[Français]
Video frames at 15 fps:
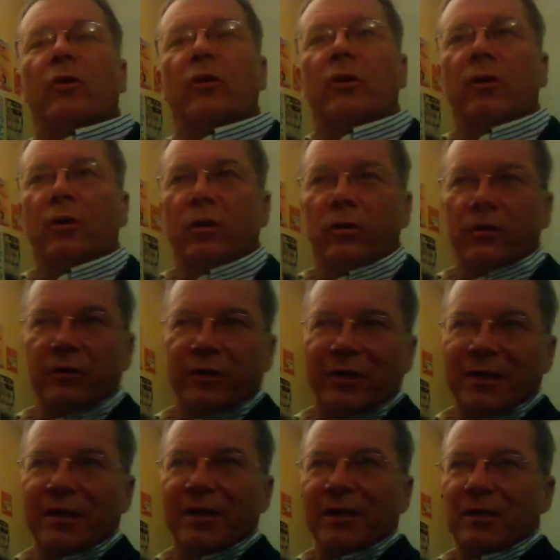euh,
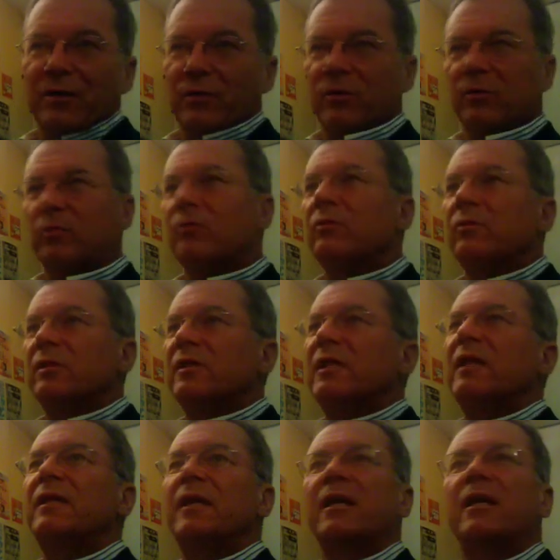qui
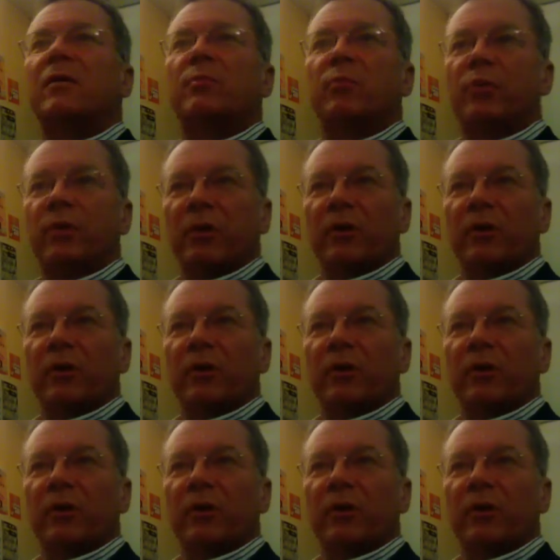s'étripent